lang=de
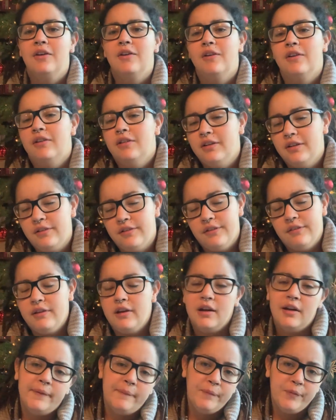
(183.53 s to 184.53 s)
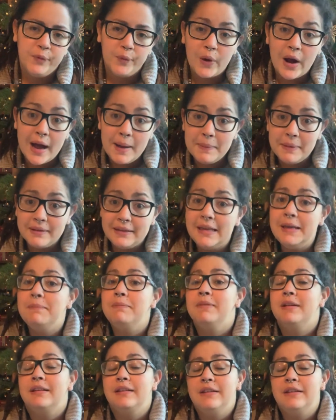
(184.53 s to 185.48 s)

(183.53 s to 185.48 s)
Und ja, so kam das eben,